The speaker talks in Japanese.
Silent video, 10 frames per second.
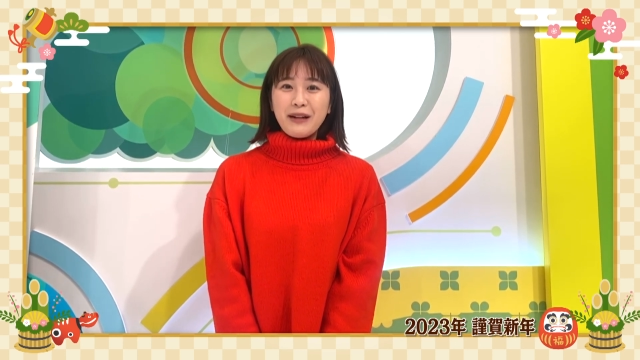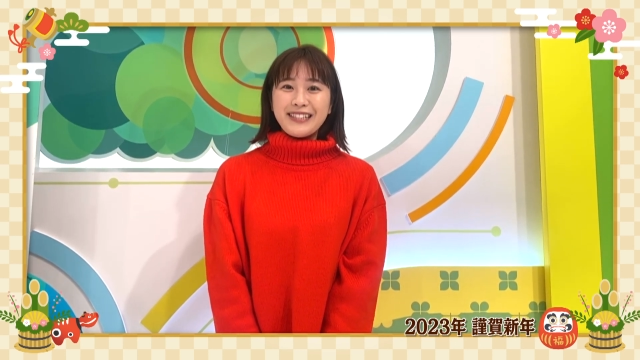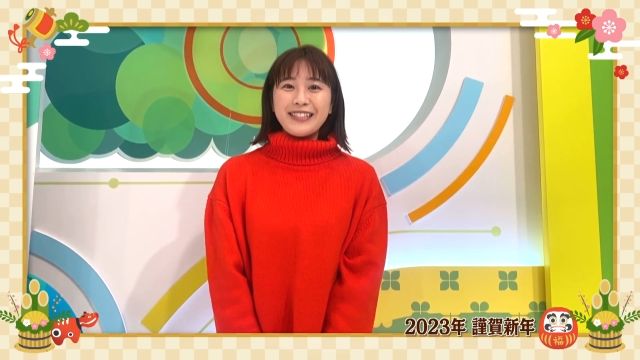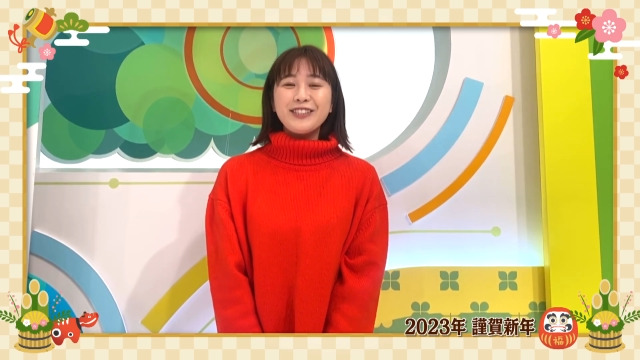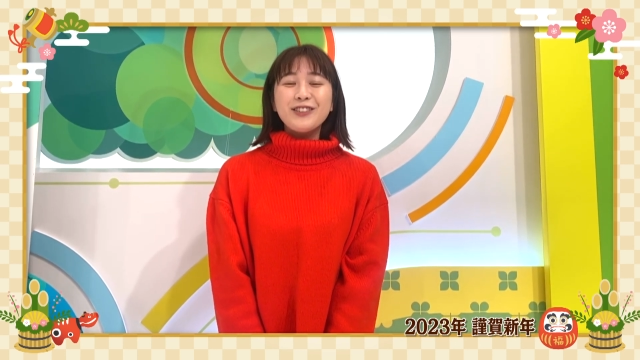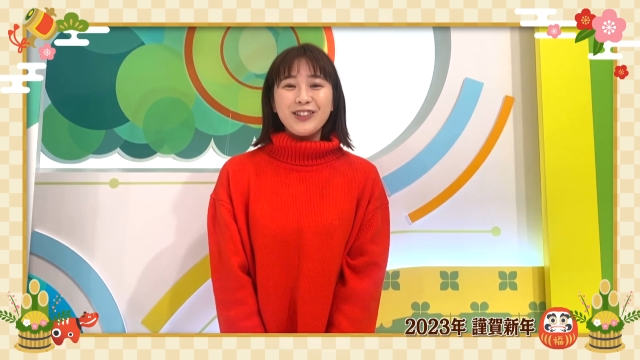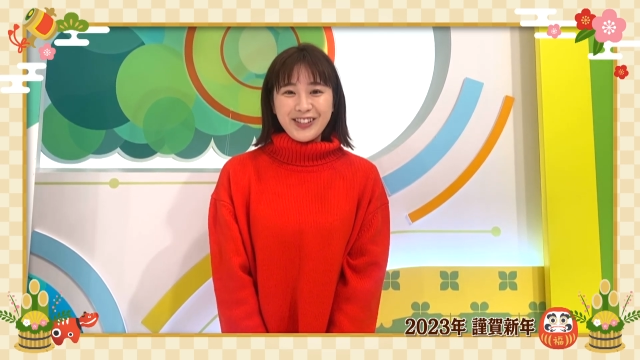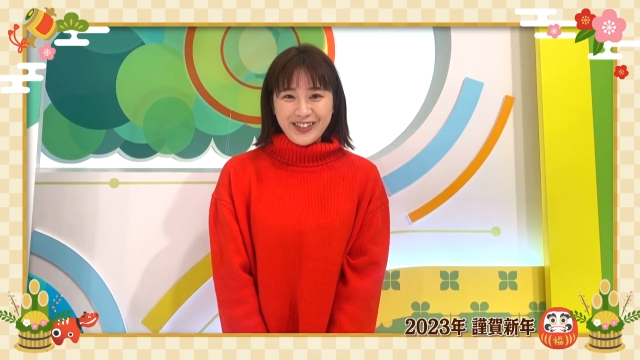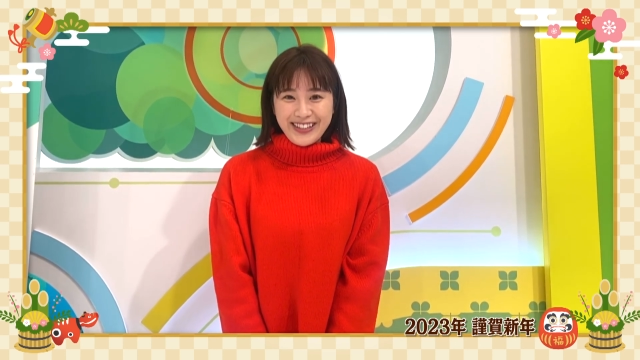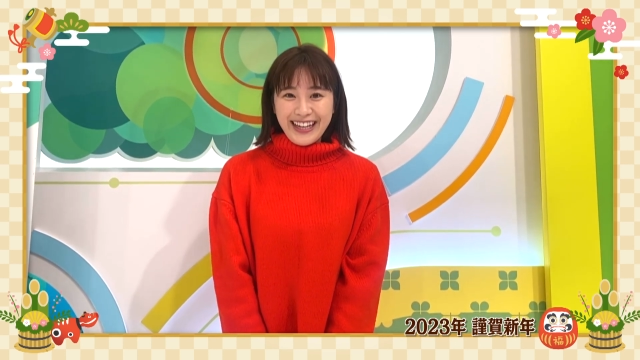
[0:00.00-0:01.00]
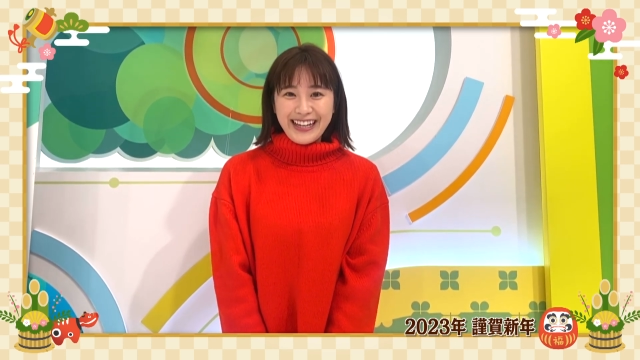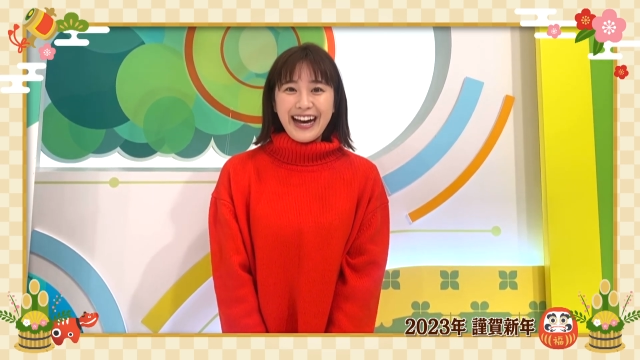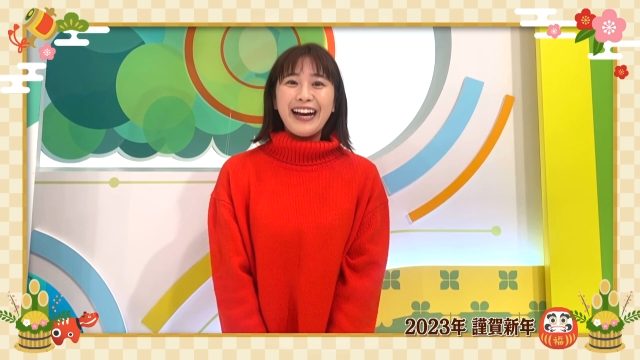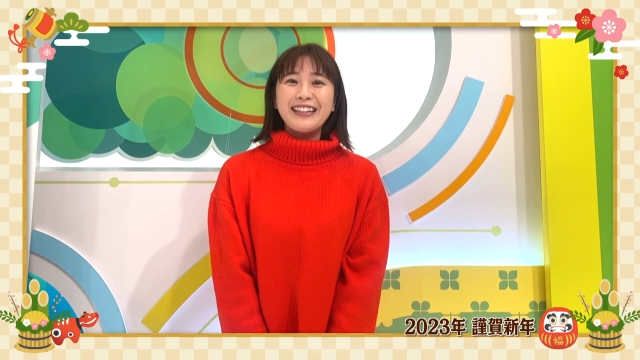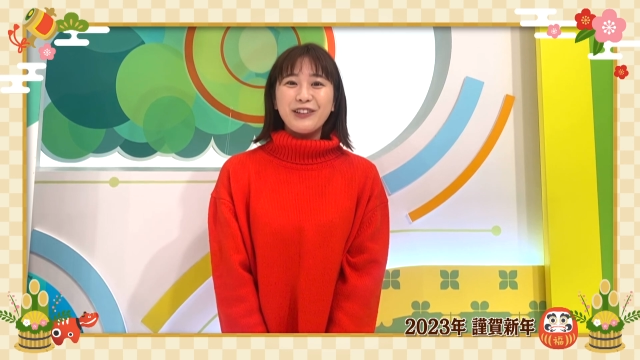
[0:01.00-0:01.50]
町球の中継
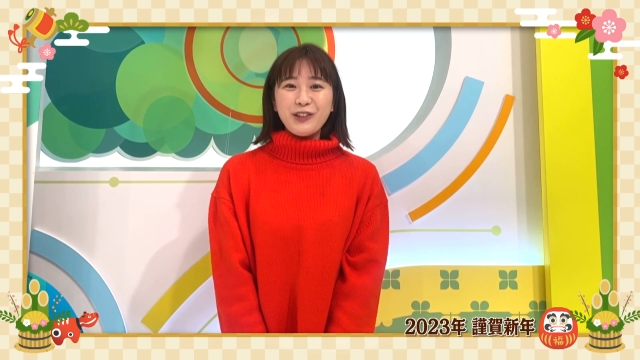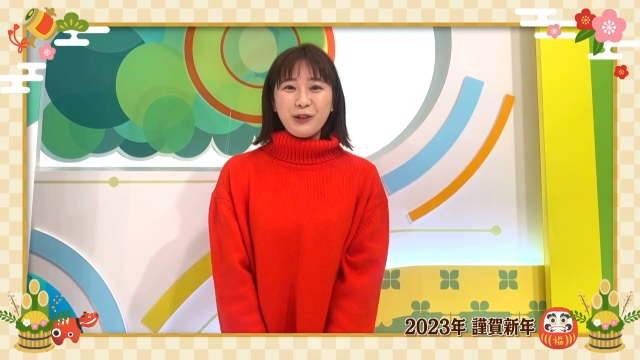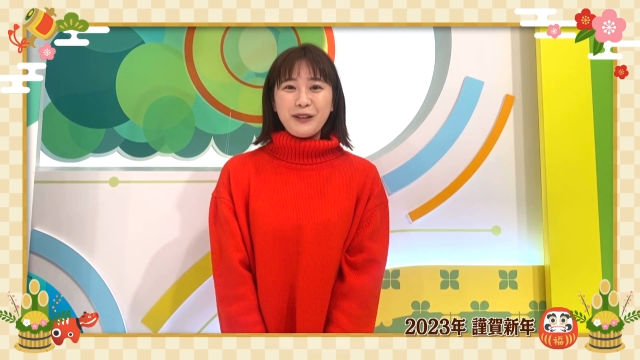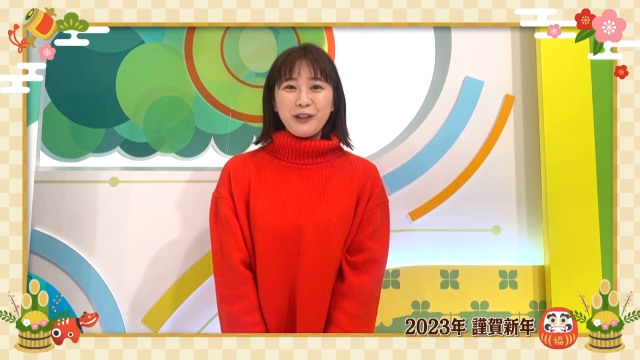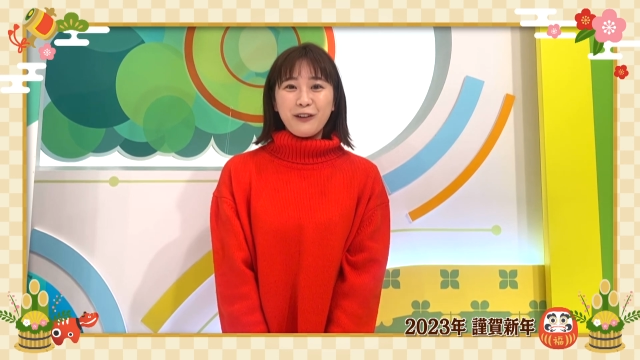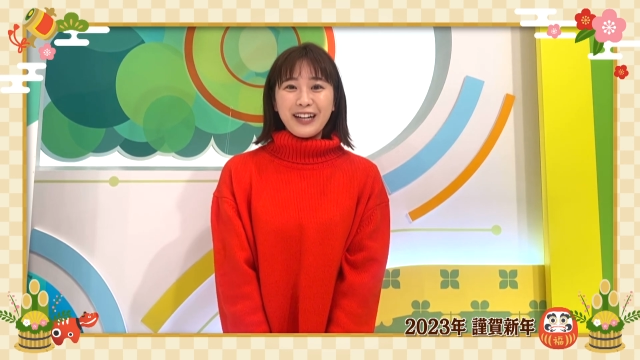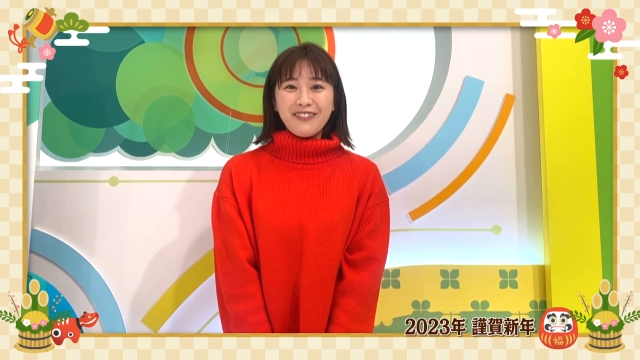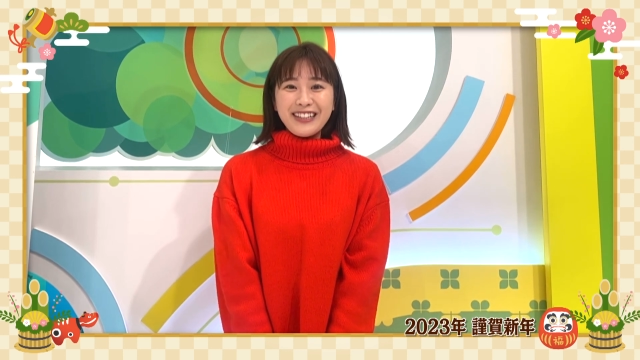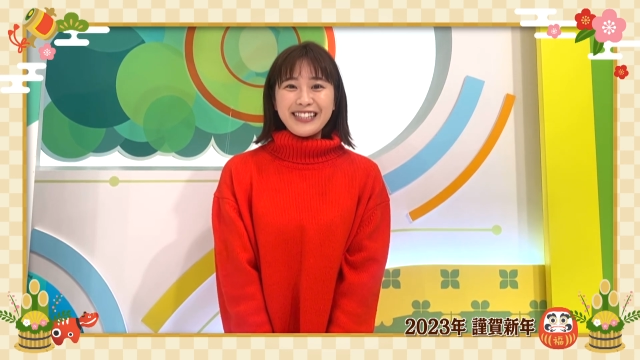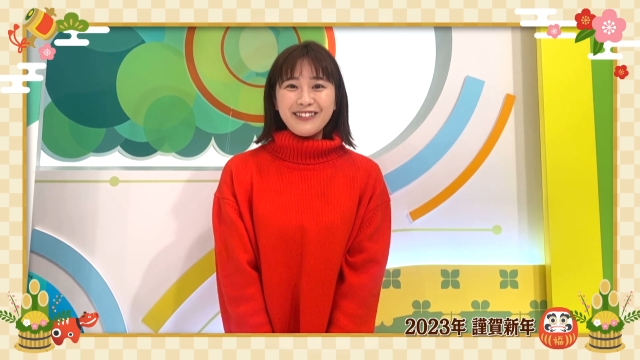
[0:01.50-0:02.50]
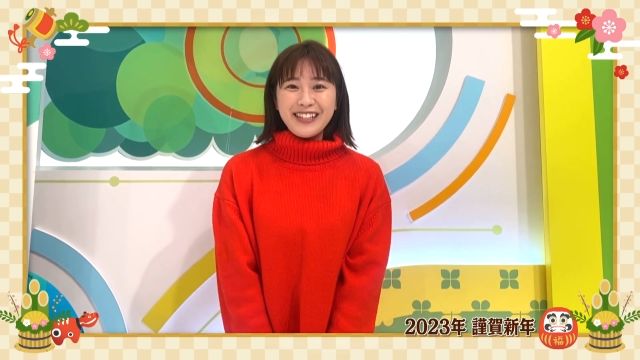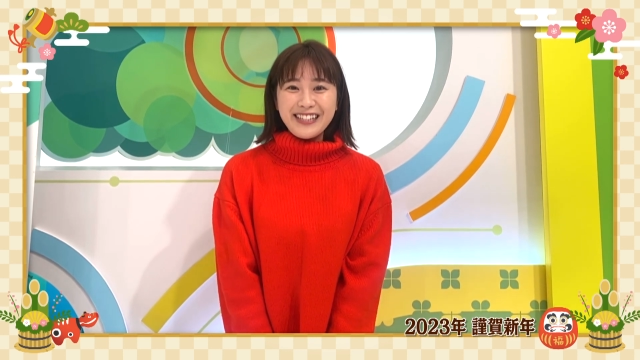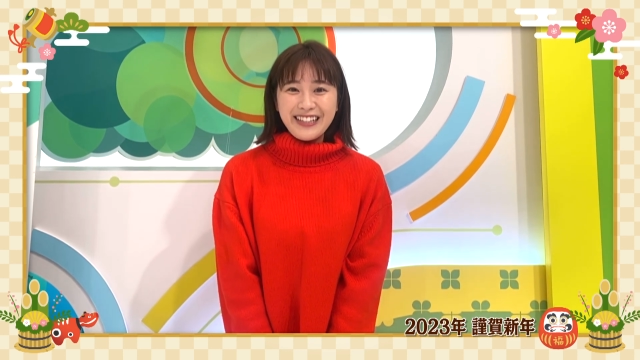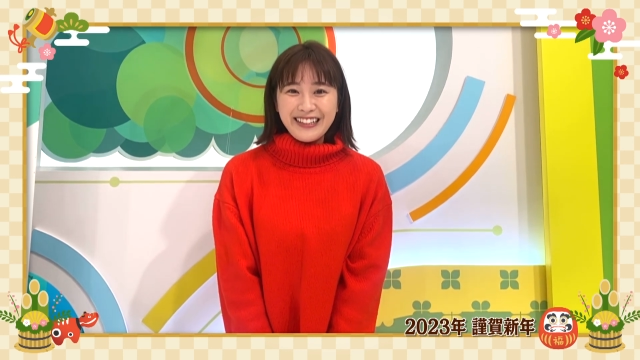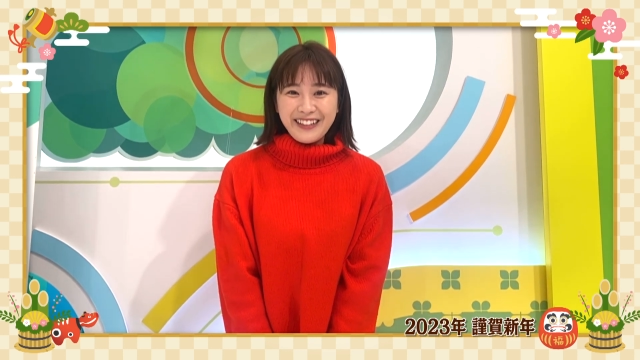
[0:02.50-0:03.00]
や土曜日のわが町
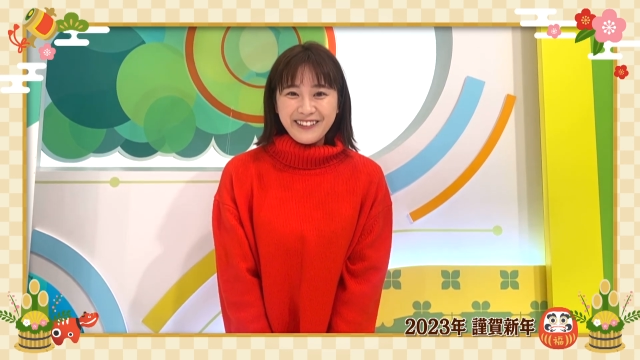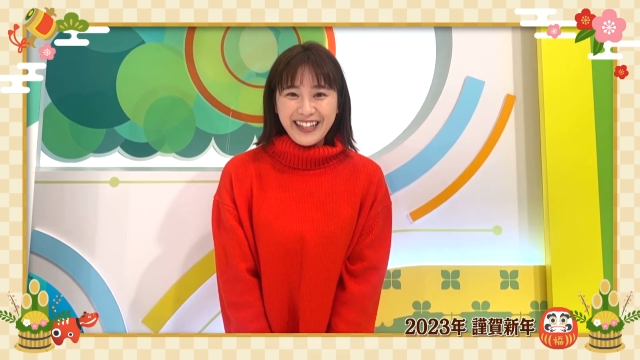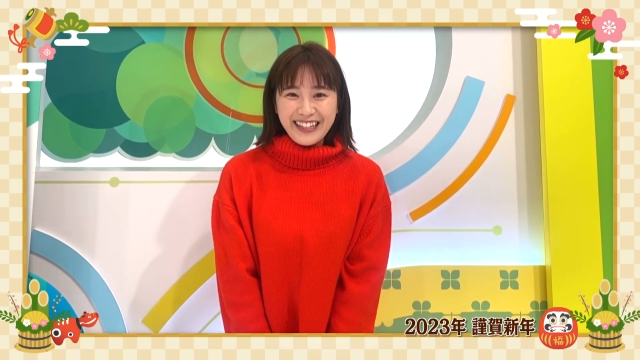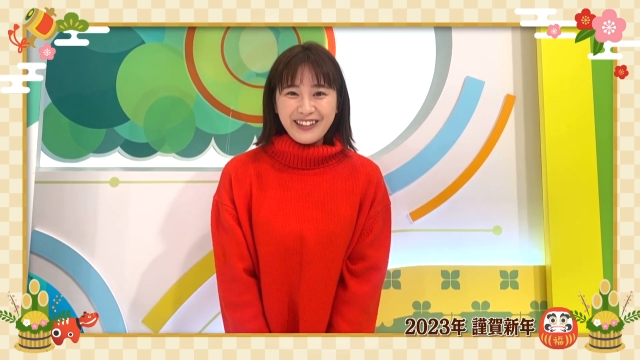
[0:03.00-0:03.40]
トレジャーなどで